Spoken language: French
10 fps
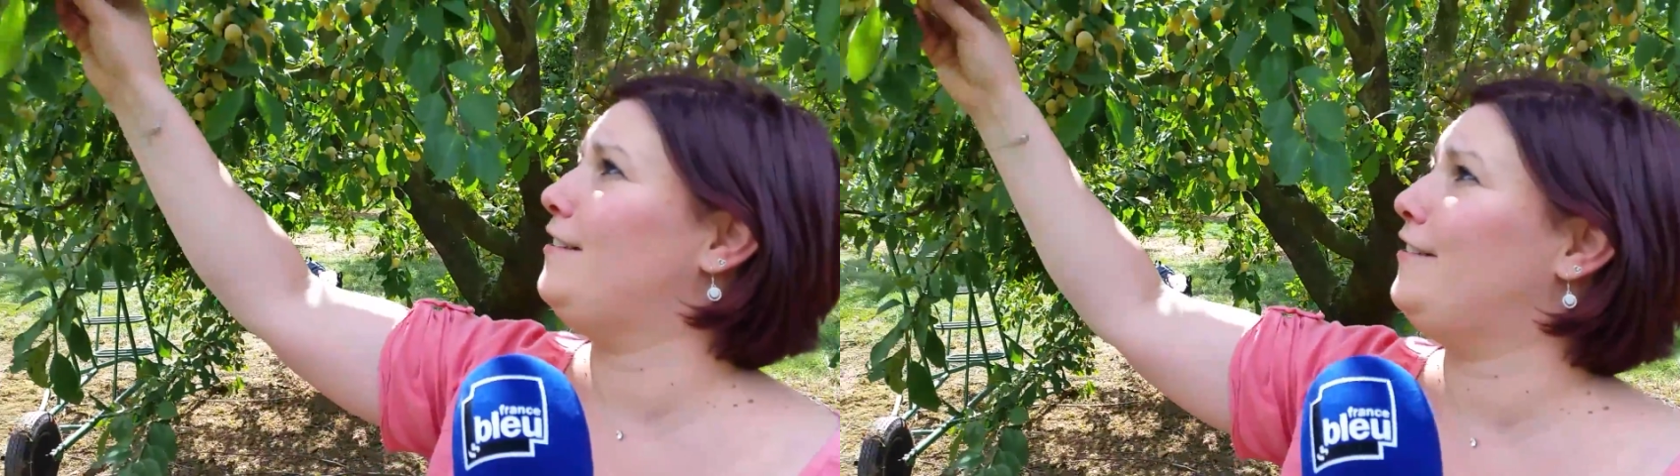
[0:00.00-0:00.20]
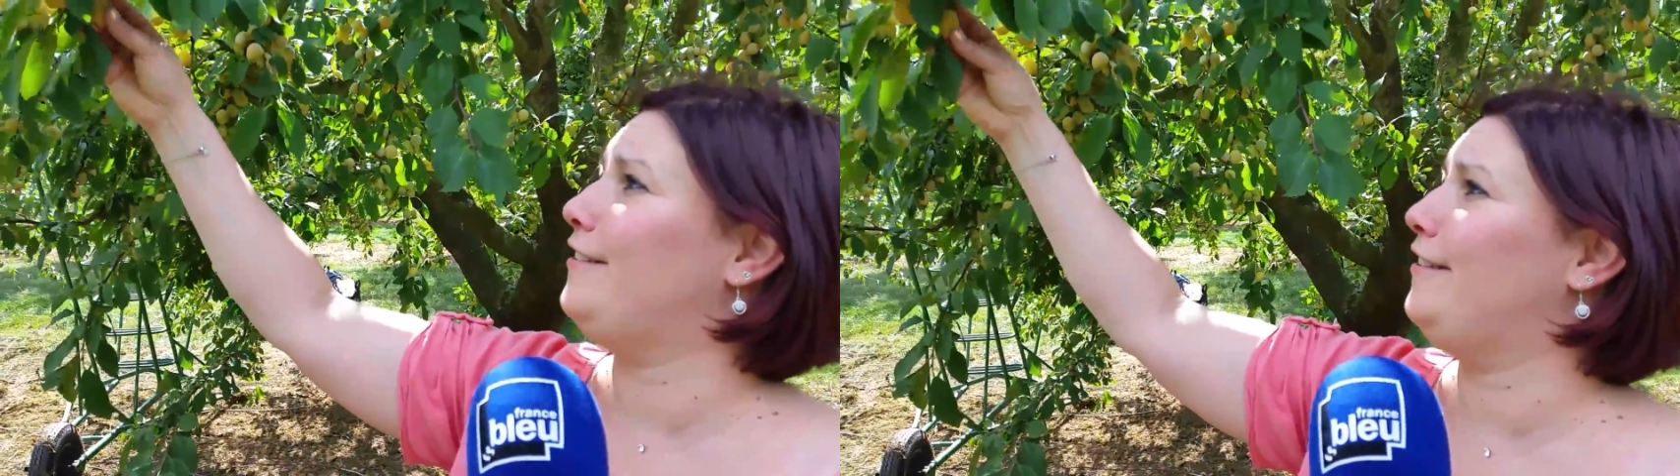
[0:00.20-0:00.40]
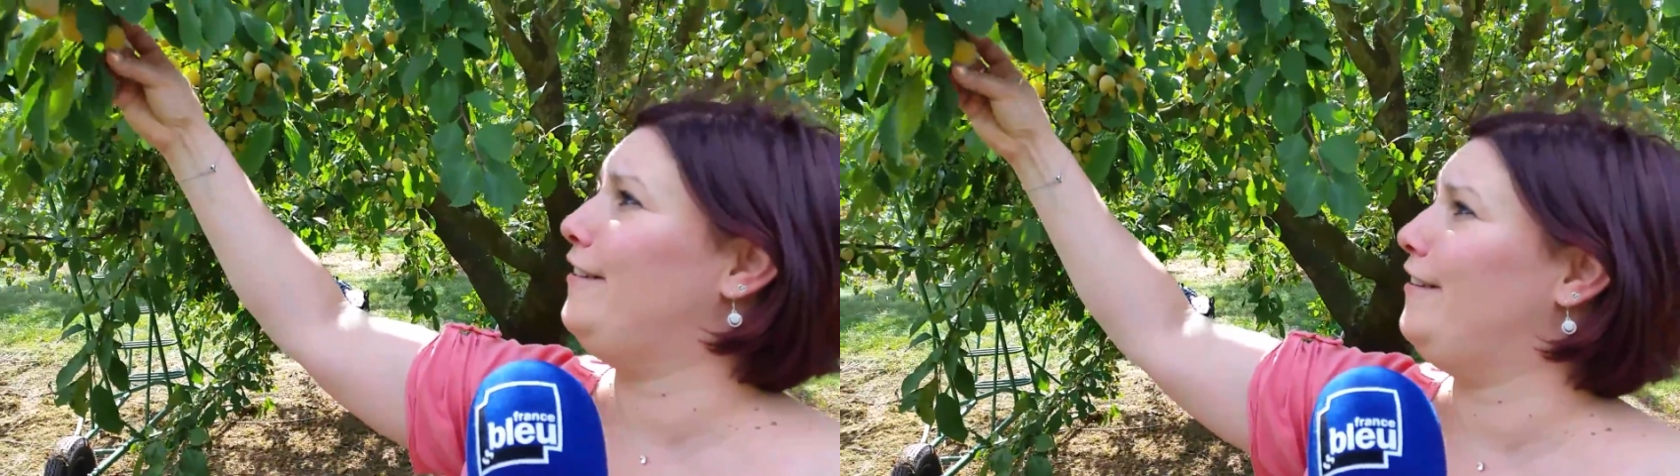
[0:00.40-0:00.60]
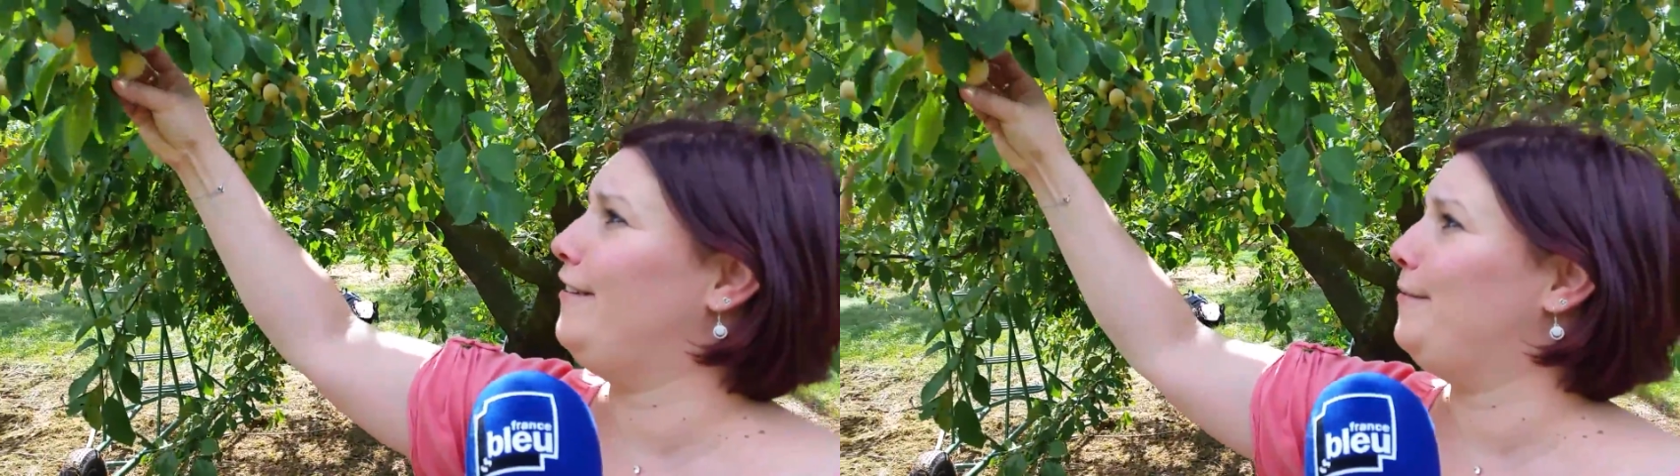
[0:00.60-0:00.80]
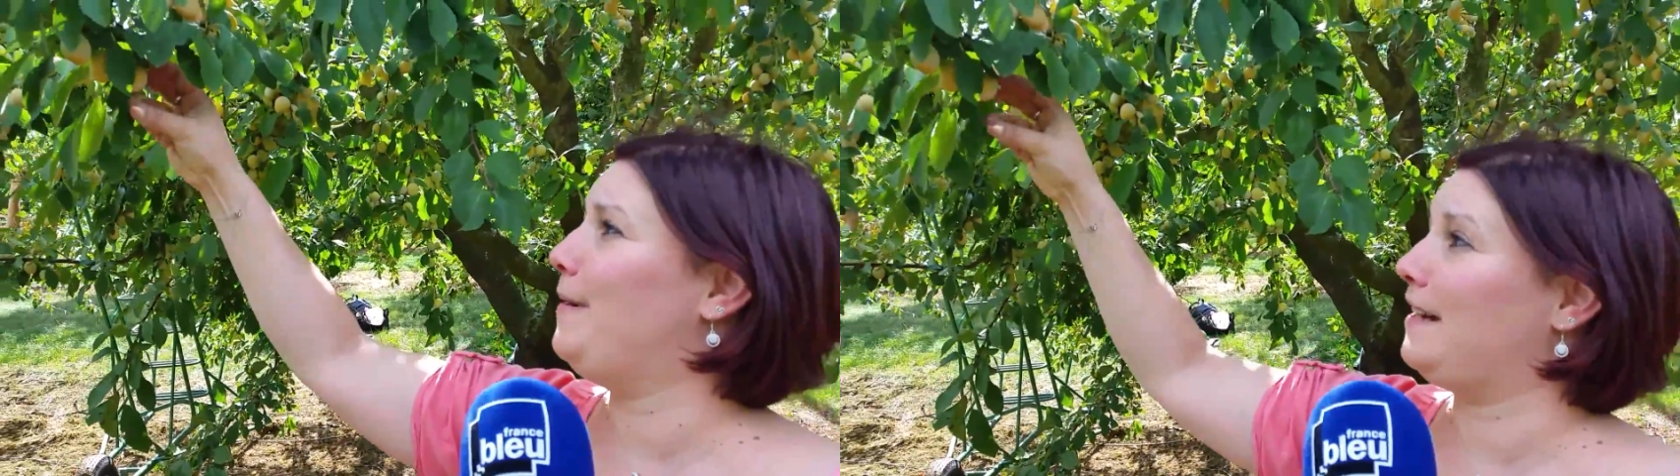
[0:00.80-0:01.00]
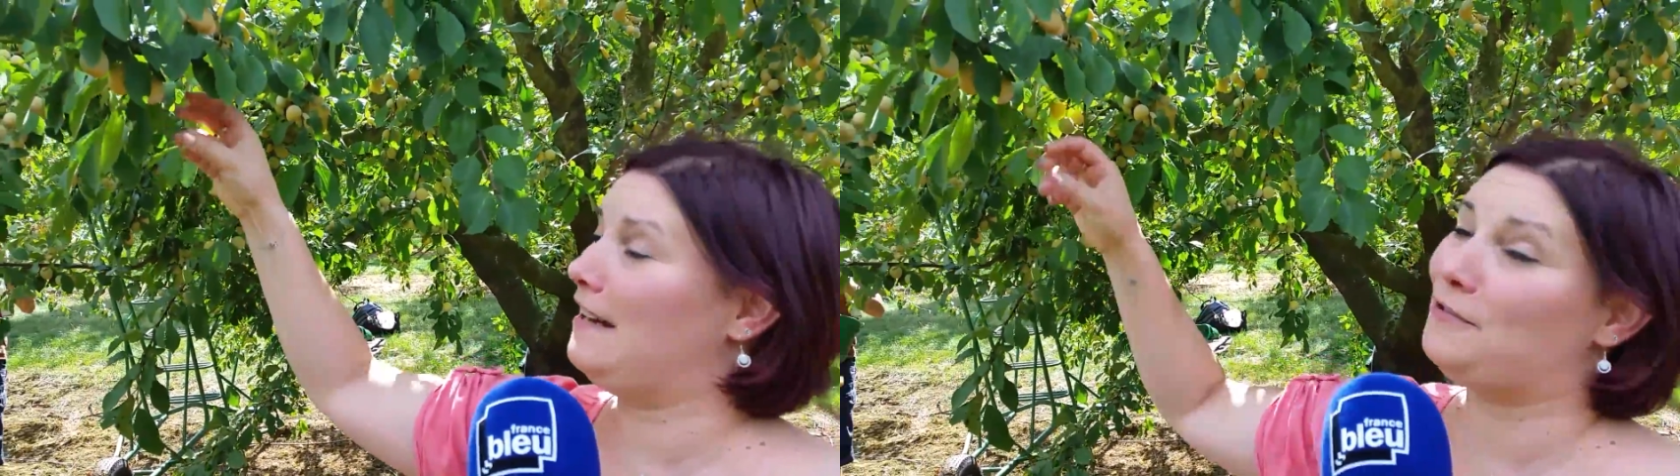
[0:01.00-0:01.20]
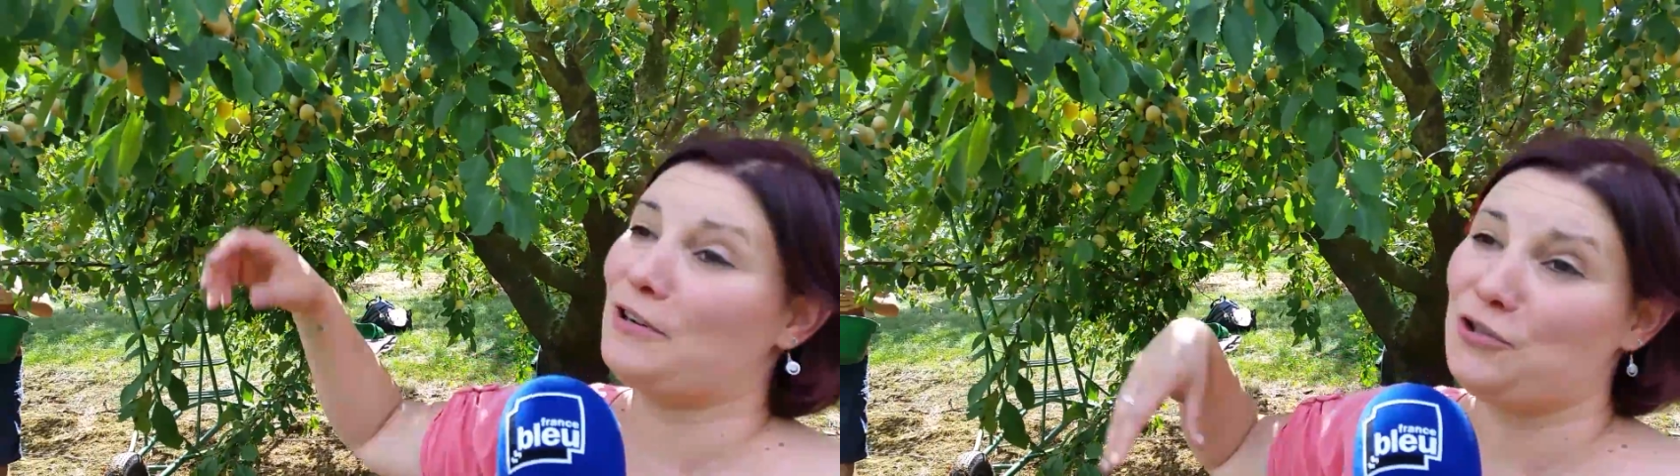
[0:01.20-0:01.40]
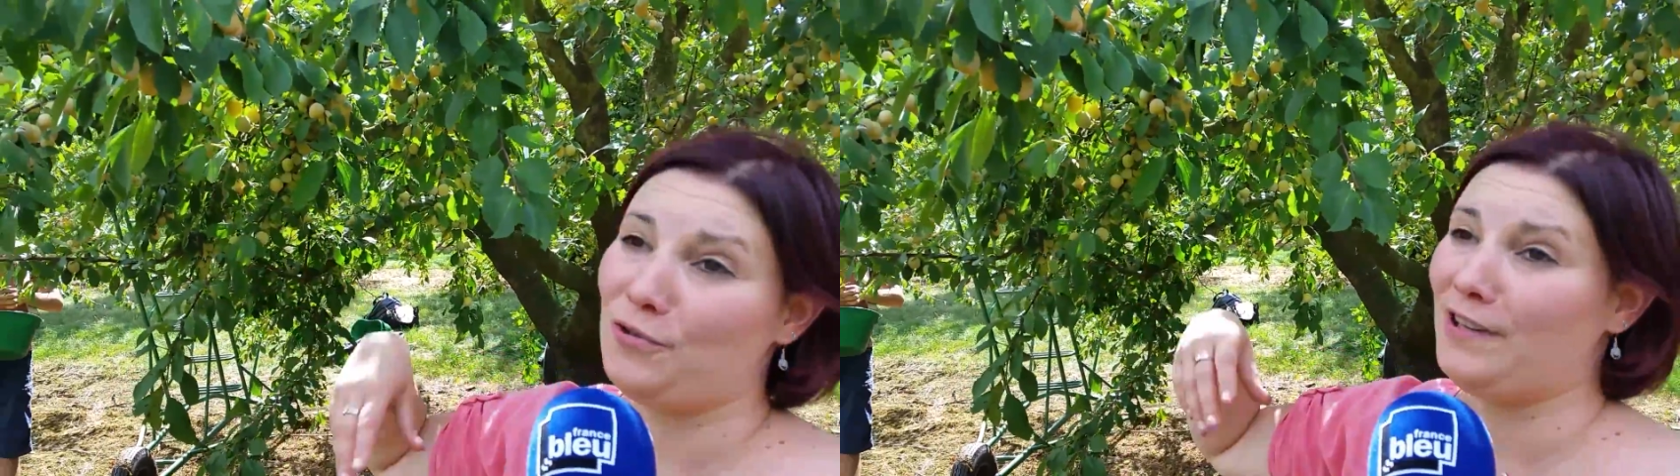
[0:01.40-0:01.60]
euh, bah, qu'elle
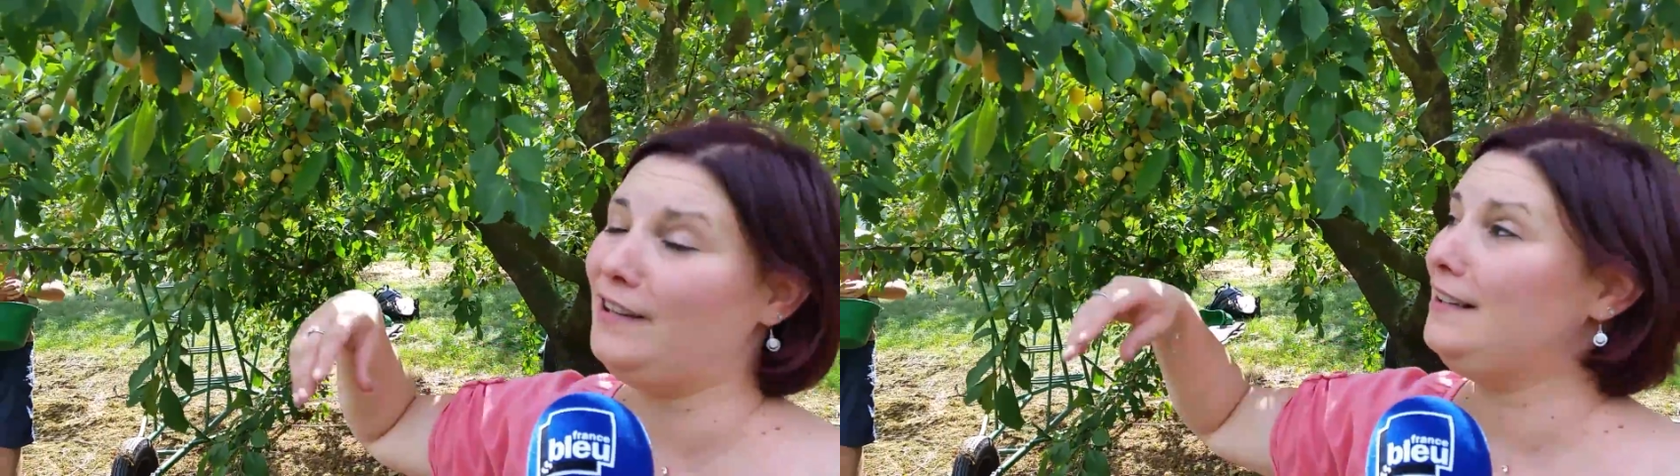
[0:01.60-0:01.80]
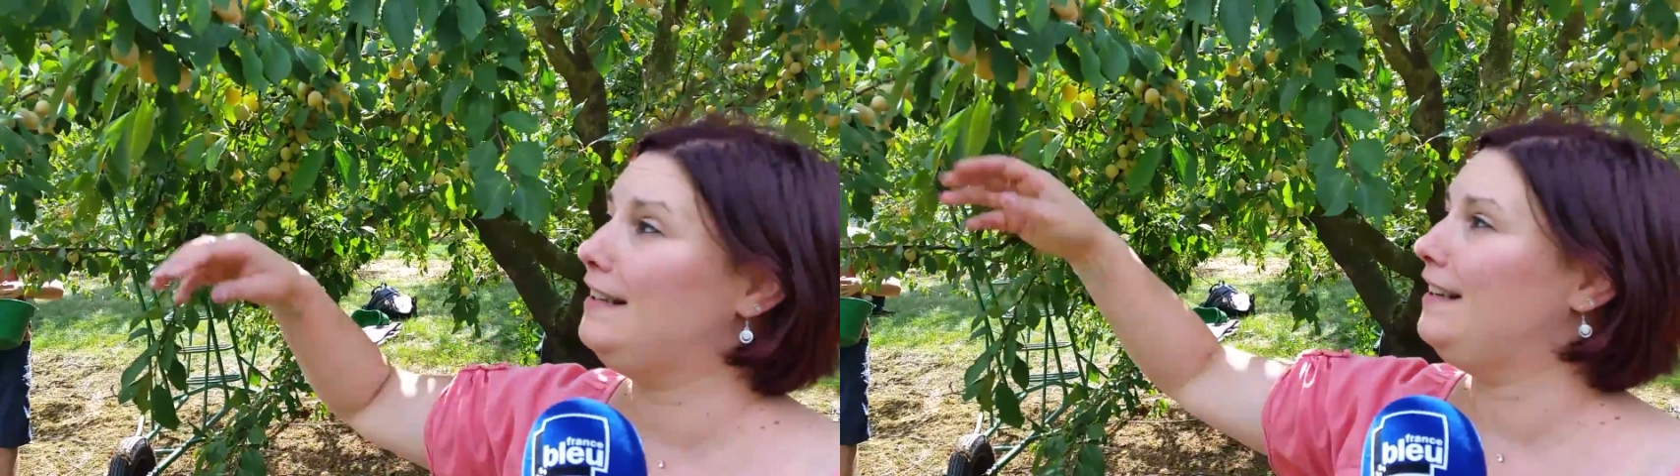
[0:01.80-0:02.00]
soit jaune. Hein.